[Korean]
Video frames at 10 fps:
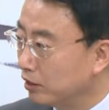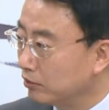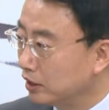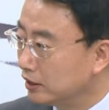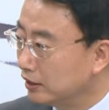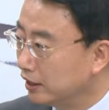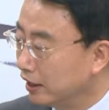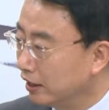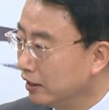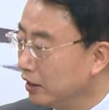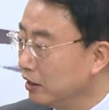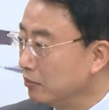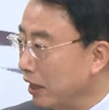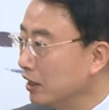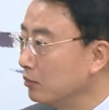하고 계신데
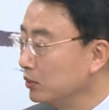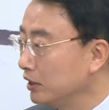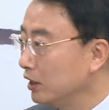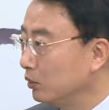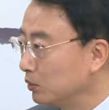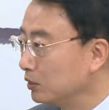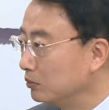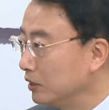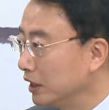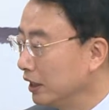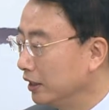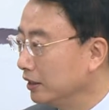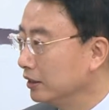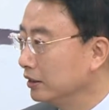만나 보니까 어떻습니까?